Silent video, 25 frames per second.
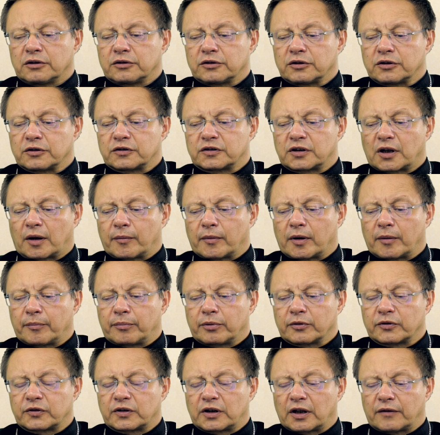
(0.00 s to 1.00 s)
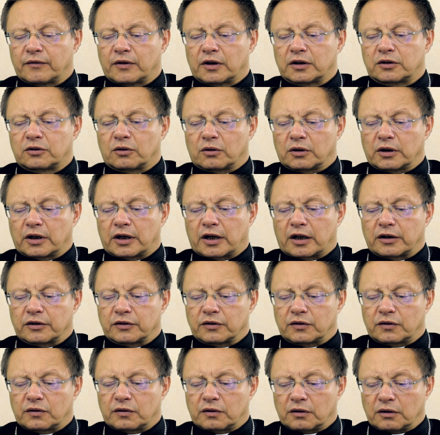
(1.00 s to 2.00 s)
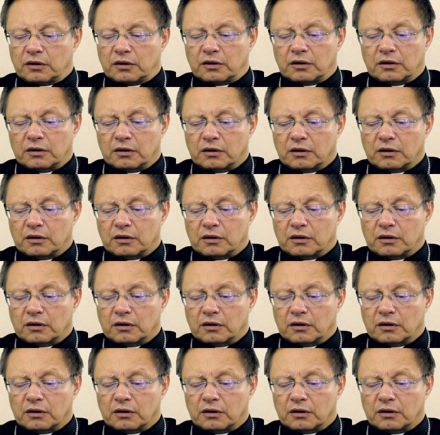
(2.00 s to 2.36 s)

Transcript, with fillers: niż sama postawa tolerancji.